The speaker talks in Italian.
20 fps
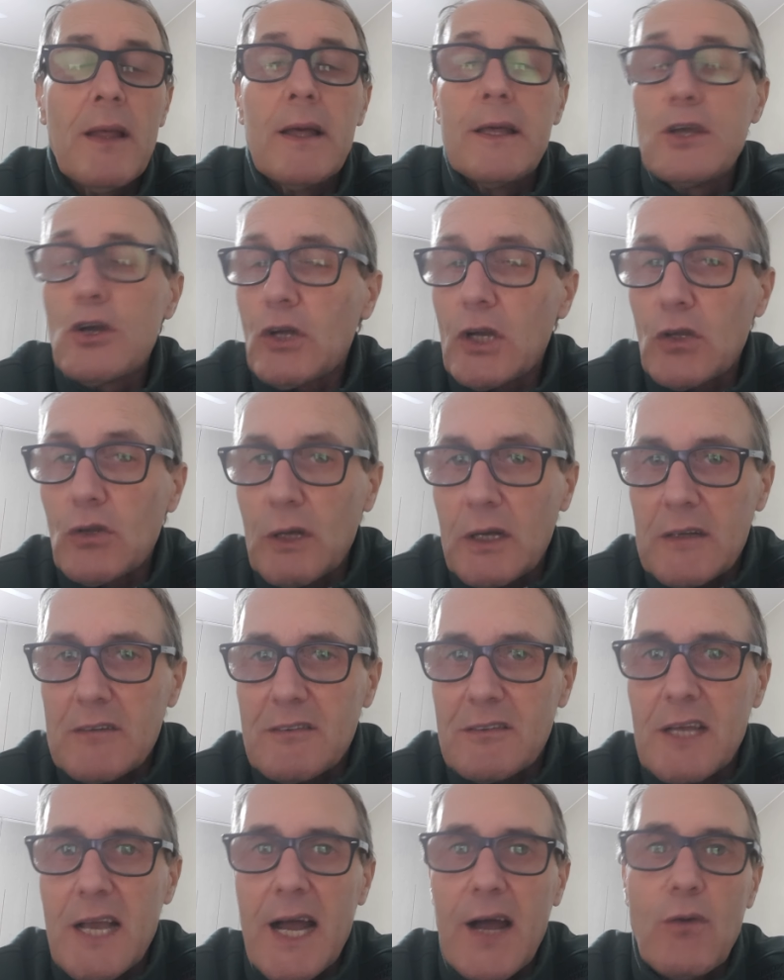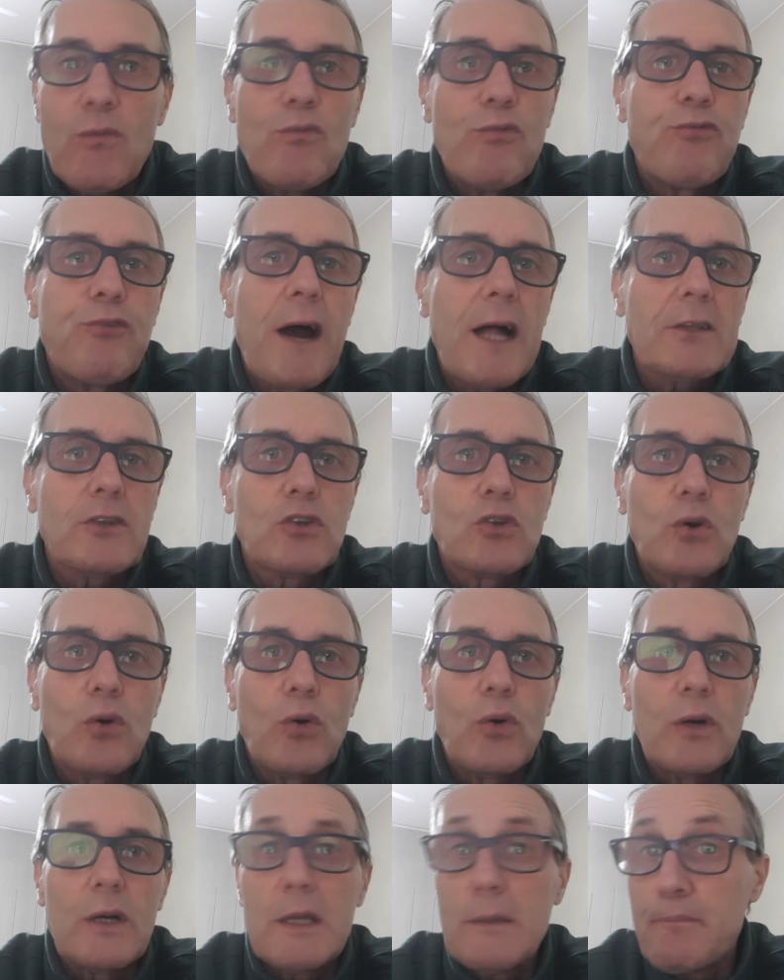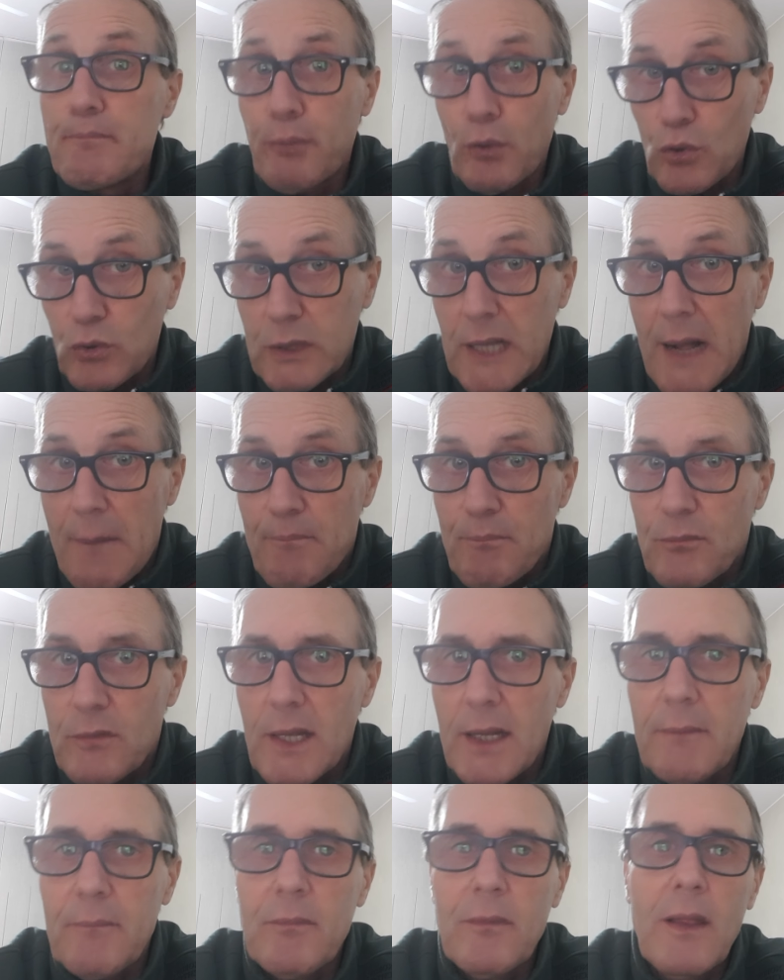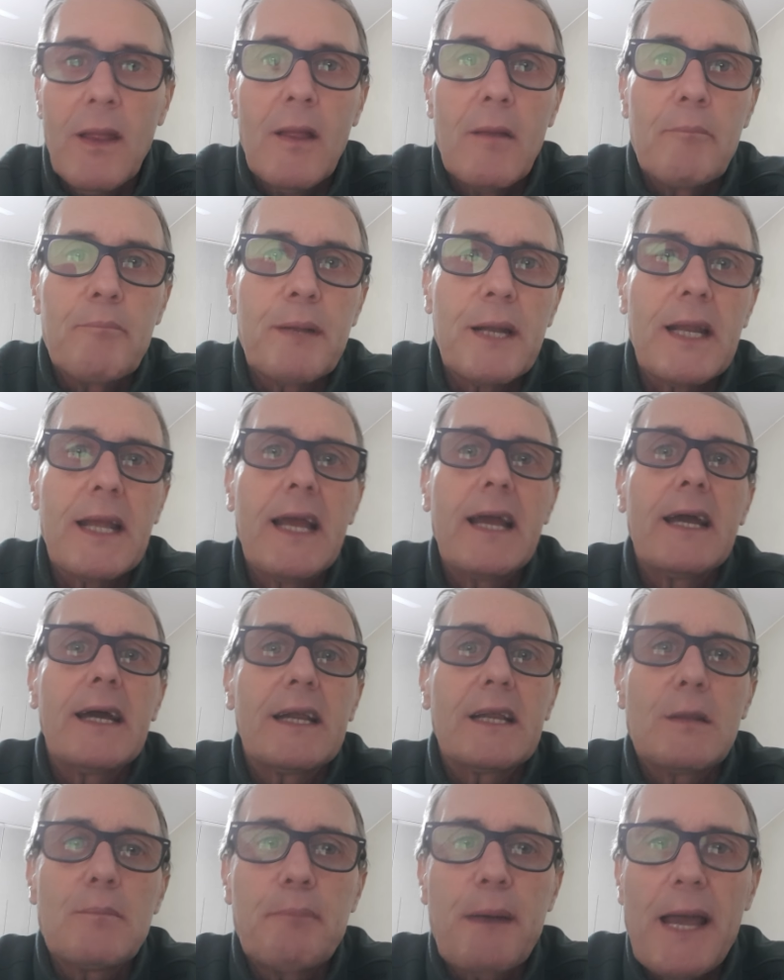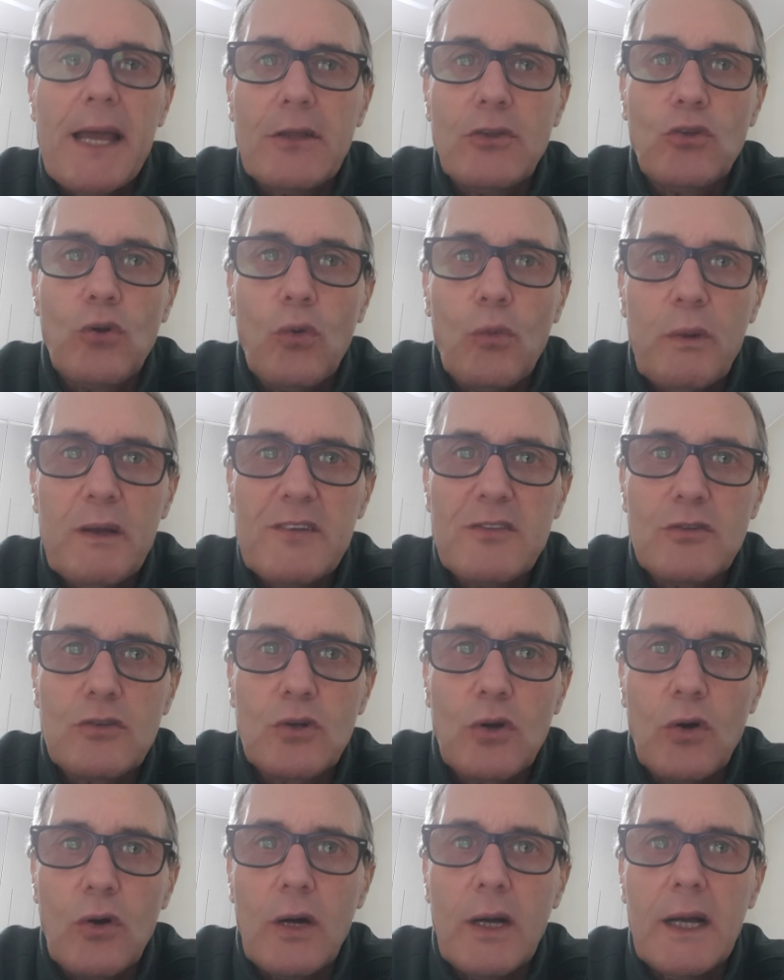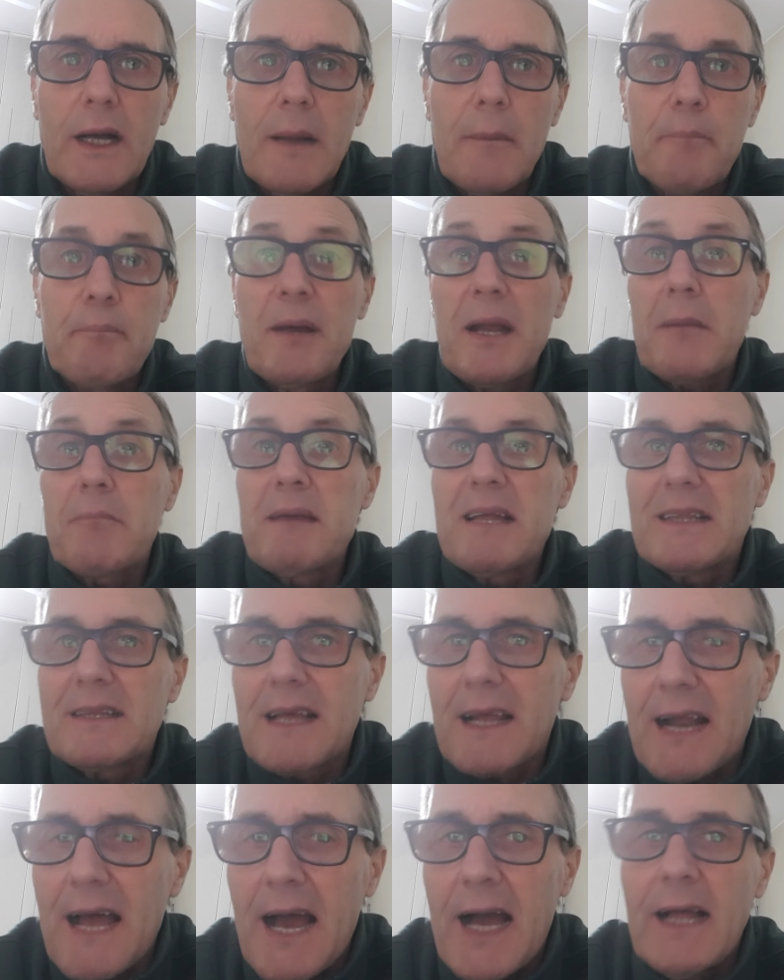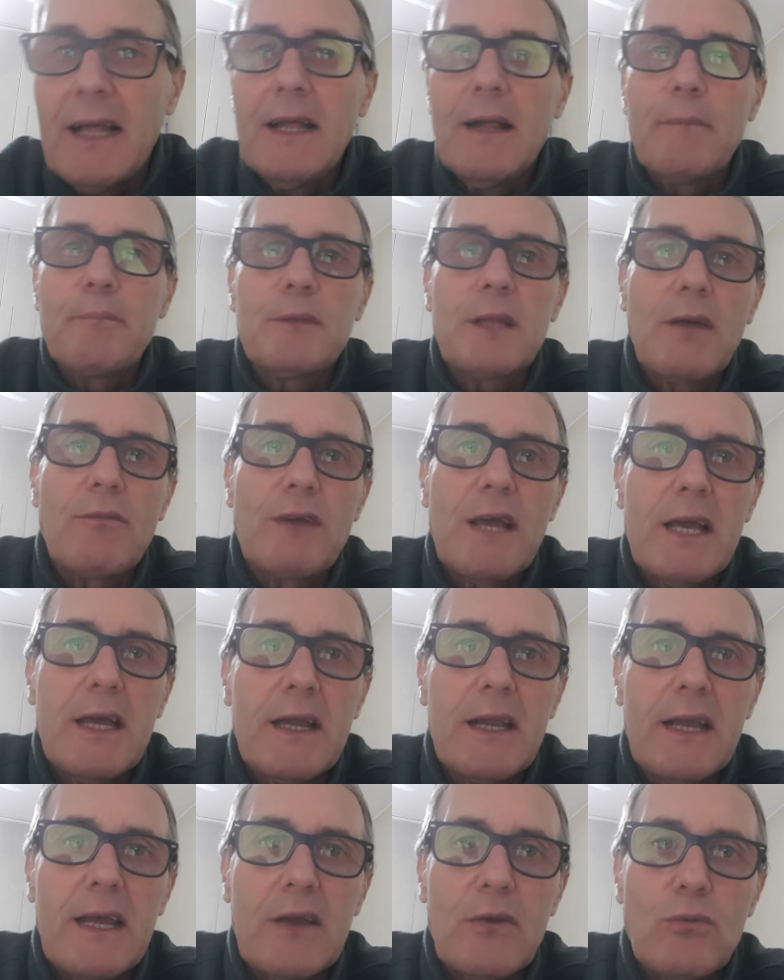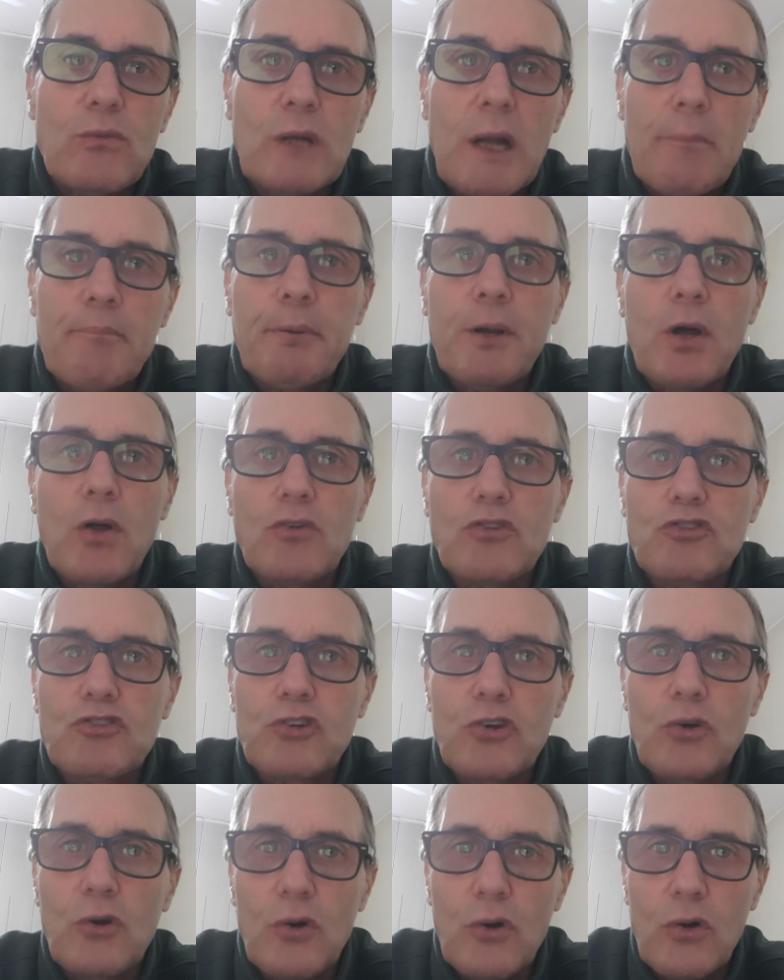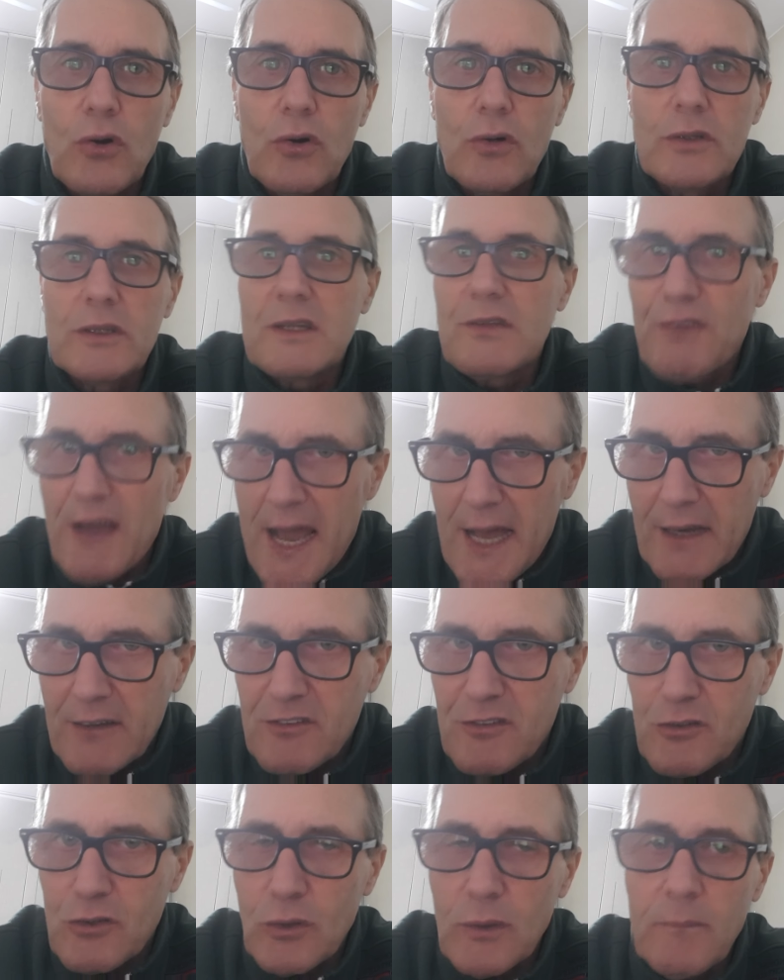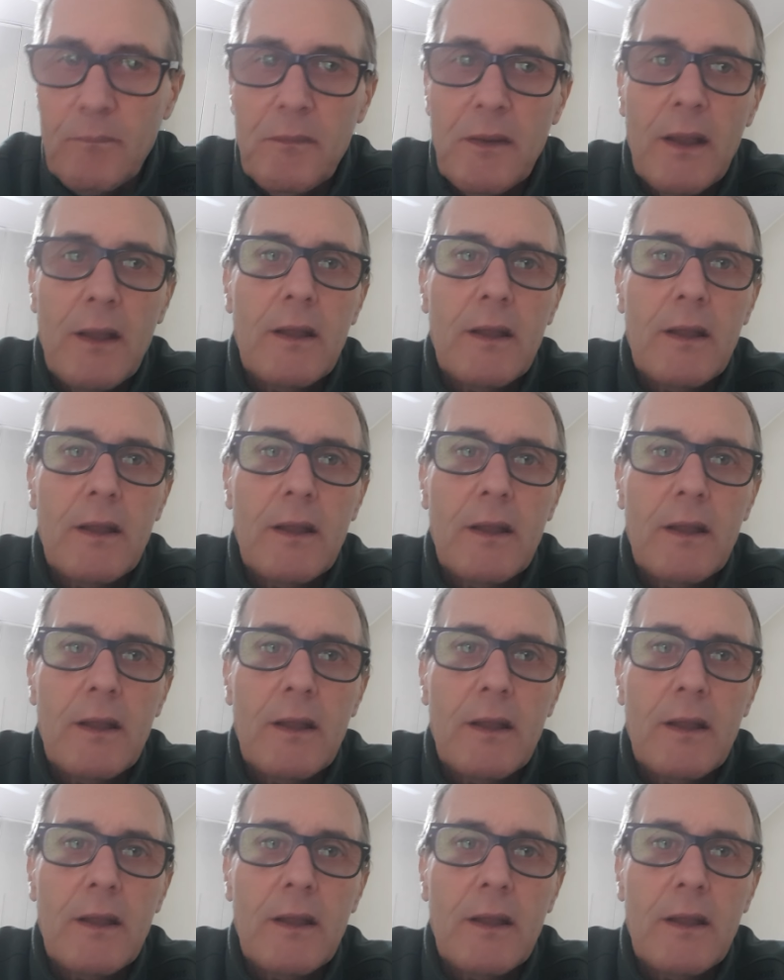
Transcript: Io credo che sia un fatto importante perché, ripeto, questo eh, permetterà di avere un approccio diverso,